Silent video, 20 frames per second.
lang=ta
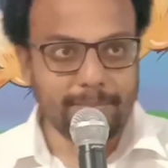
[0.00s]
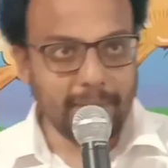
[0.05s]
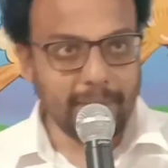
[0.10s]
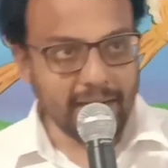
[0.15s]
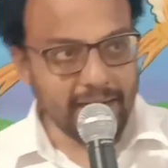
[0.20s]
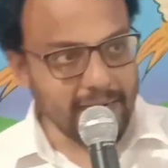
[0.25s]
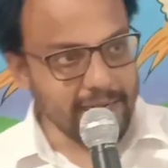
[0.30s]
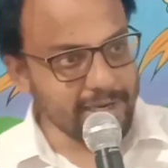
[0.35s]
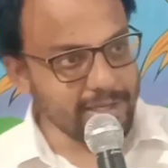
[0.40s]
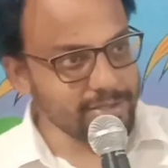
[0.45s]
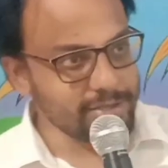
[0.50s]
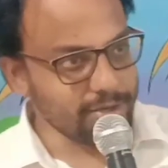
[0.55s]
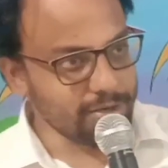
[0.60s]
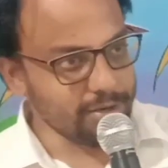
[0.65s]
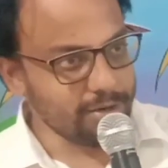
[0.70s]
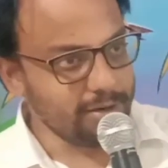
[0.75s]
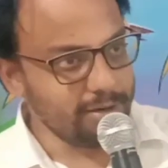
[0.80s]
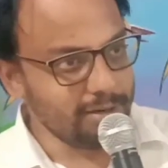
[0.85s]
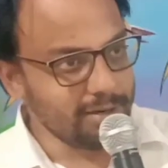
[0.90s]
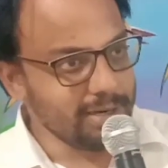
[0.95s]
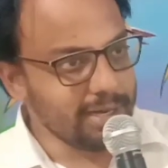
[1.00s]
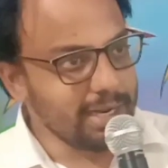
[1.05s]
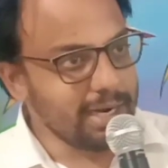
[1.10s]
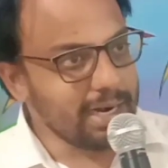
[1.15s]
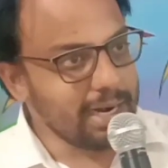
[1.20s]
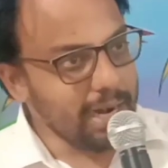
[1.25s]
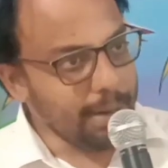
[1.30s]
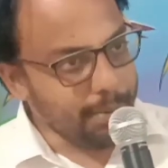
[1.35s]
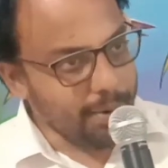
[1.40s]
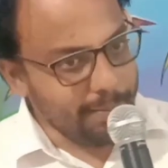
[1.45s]
மக்கள்கிட்ட சொன்னோம்
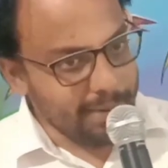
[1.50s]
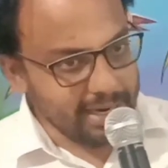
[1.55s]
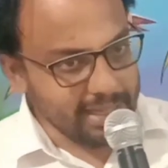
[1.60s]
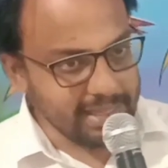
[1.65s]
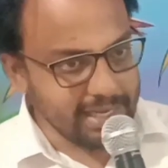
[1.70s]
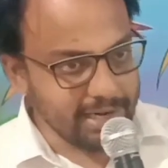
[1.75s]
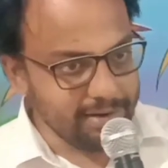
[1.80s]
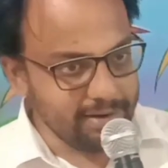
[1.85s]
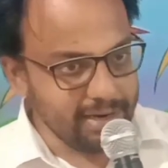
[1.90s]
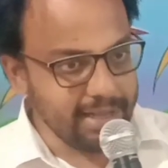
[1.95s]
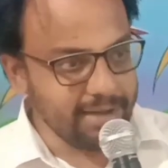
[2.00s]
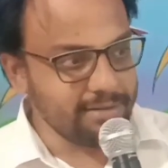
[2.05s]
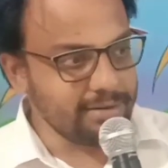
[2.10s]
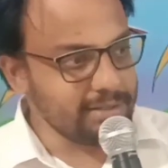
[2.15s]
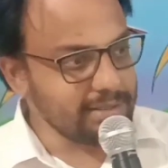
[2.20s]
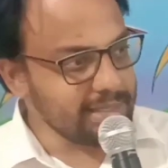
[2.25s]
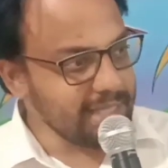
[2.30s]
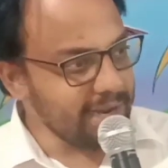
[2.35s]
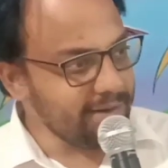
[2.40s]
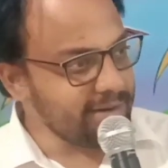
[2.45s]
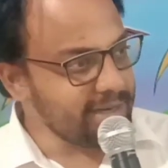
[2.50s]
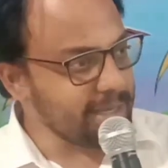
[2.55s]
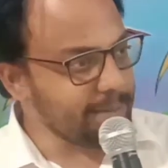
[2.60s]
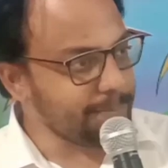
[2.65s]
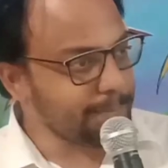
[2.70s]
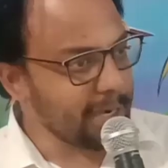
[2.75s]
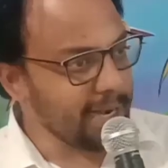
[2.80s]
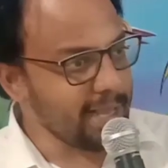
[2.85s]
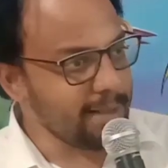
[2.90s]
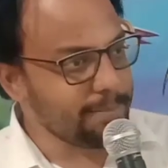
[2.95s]
நம்ம மனதளவுலையும் தேவன்கிட்ட
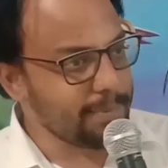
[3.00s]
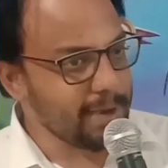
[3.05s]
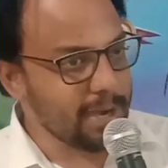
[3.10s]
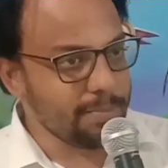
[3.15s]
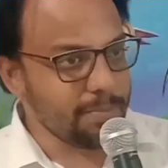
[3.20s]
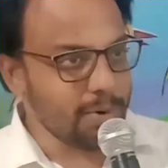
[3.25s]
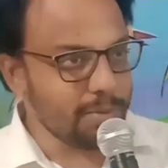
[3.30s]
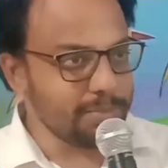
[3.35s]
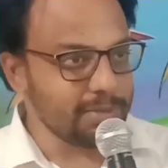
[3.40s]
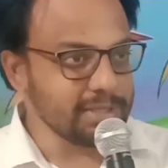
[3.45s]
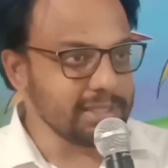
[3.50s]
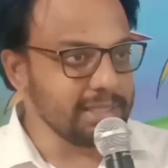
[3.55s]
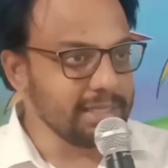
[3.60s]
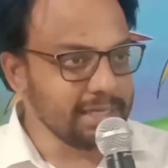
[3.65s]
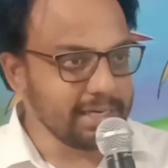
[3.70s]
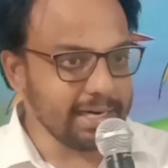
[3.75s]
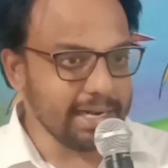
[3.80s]
ப்ரேயருக்கு போகும்போது